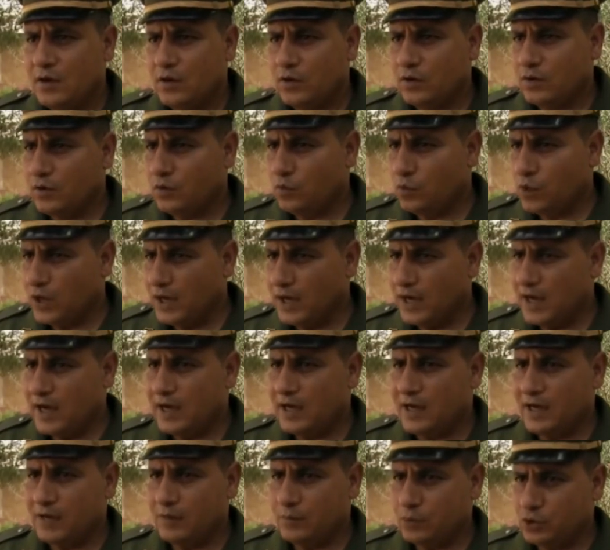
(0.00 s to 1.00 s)

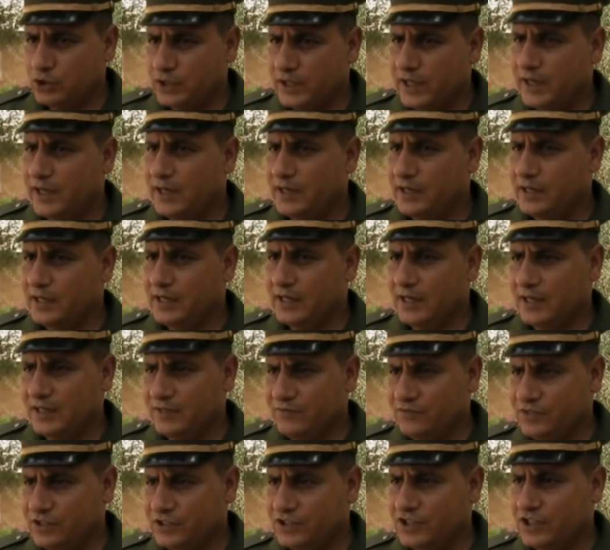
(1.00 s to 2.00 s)
والآخر متحرك
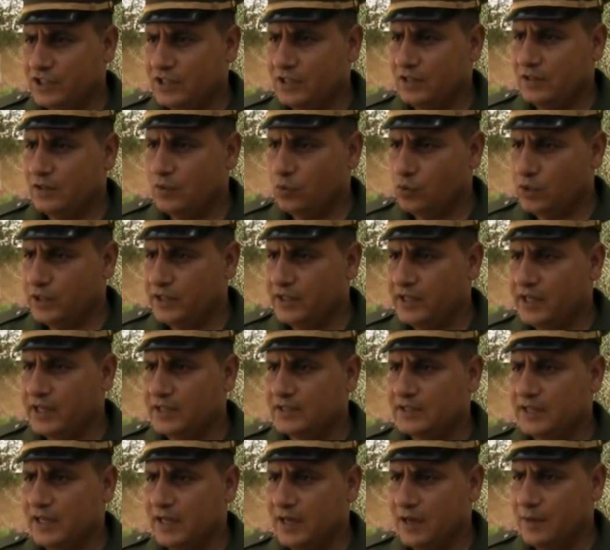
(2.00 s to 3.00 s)
على في شكل
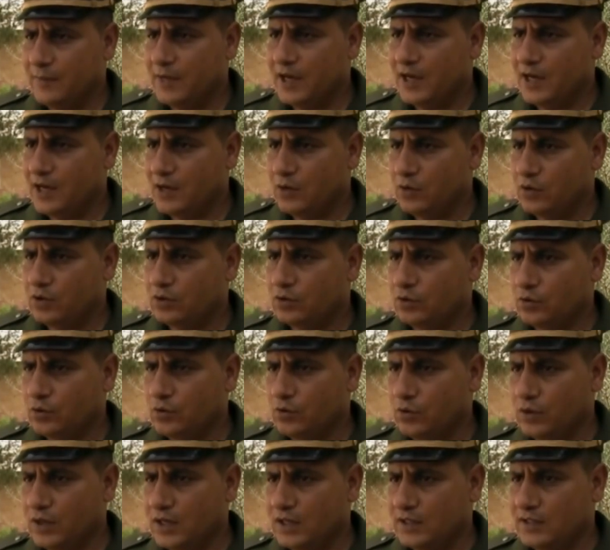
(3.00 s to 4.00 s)
دوريات على محاور
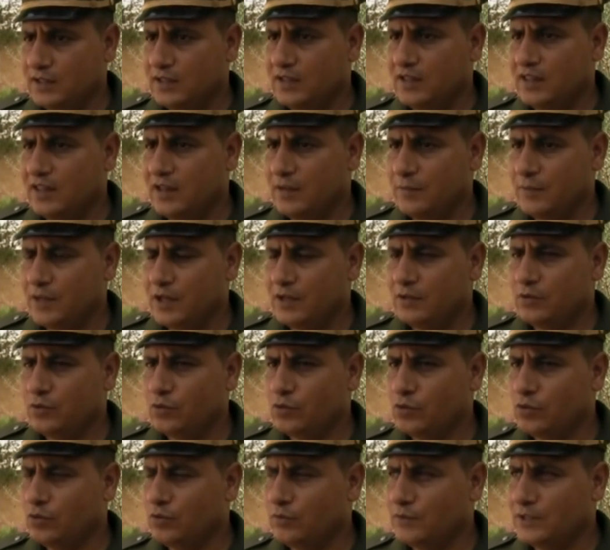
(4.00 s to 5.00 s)
الطرقات لضمان
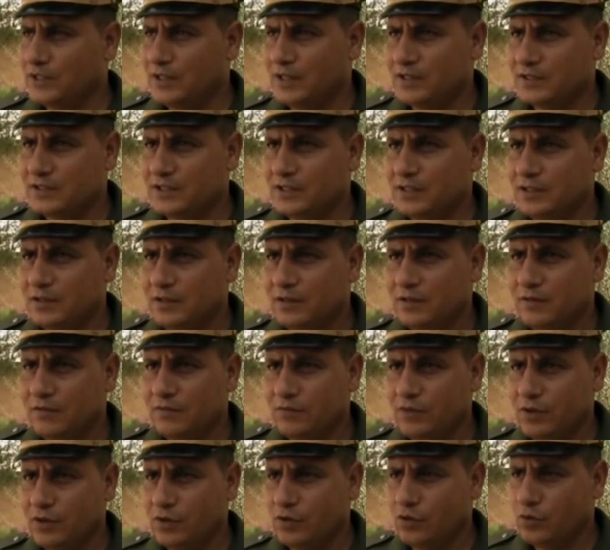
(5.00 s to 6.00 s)
دخول مدرسي
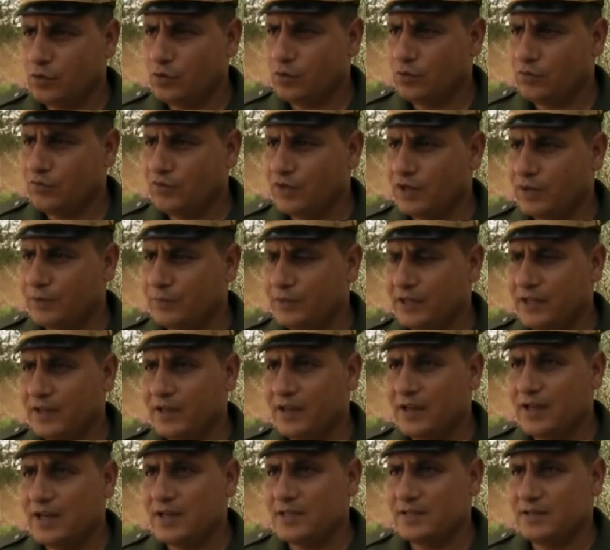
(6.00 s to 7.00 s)
في ظروف
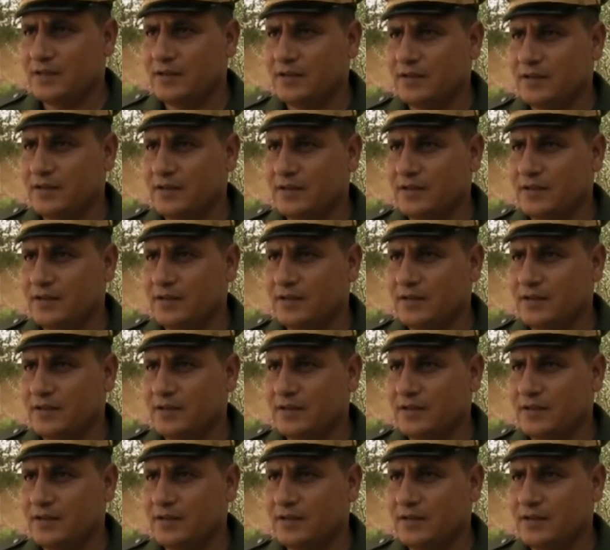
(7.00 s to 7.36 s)
أمنية حسنة